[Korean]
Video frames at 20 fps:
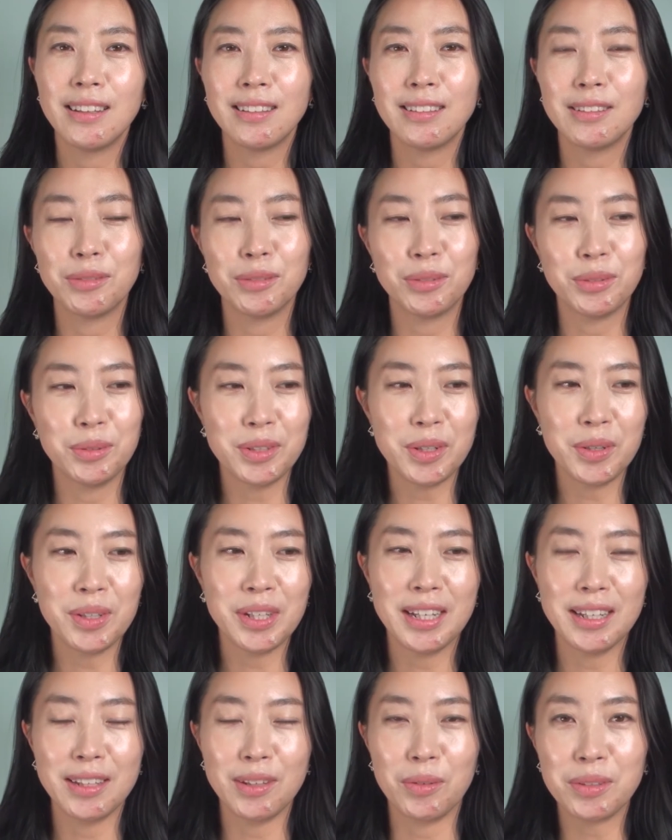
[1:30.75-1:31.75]
그리고 또
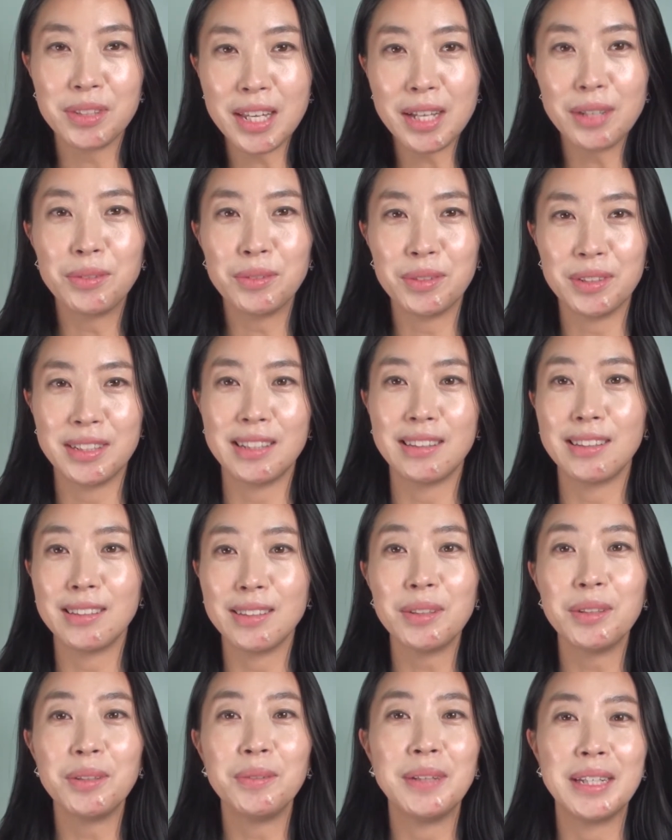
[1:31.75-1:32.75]
저희가 영상으로 어쨌든
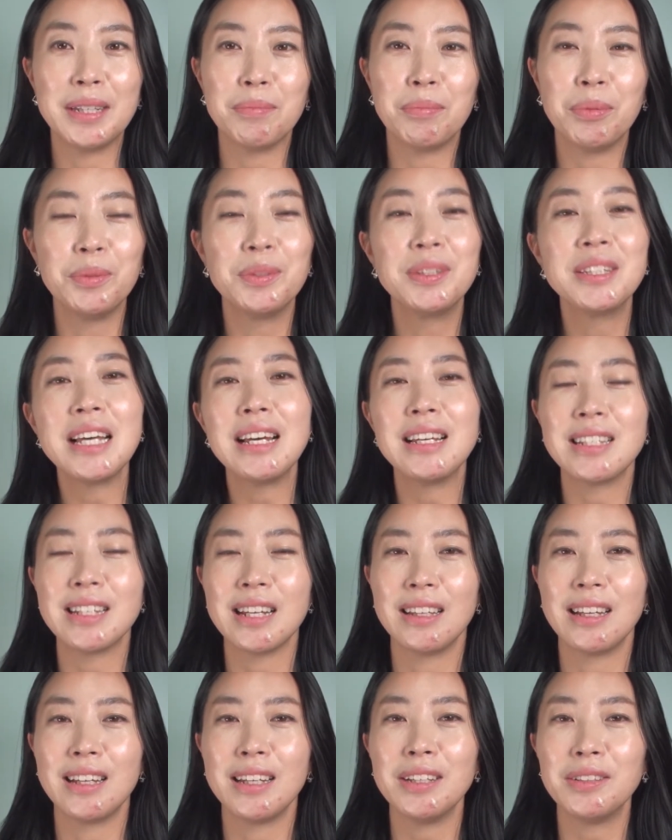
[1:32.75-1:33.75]
서로 많이 본
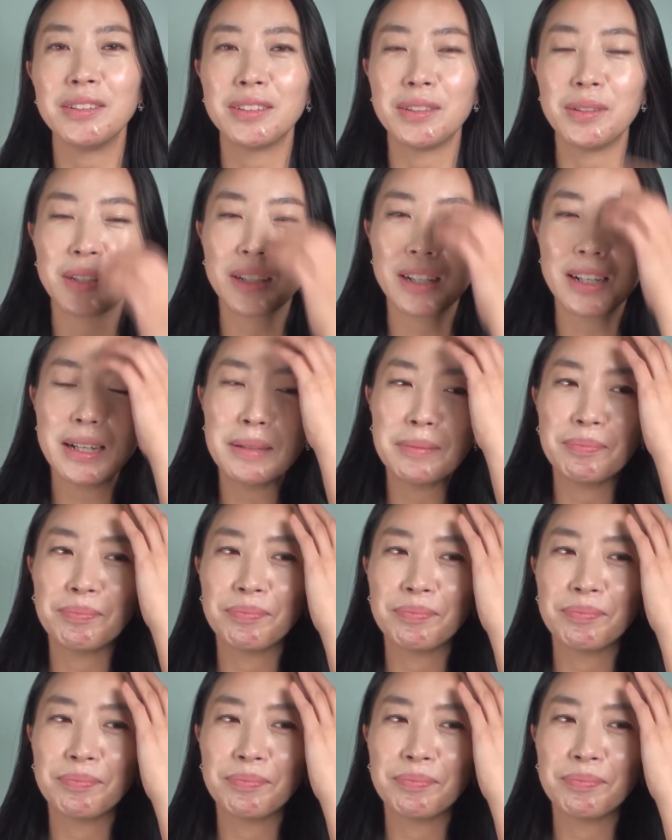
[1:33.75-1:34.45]
사이잖아요. 그러니까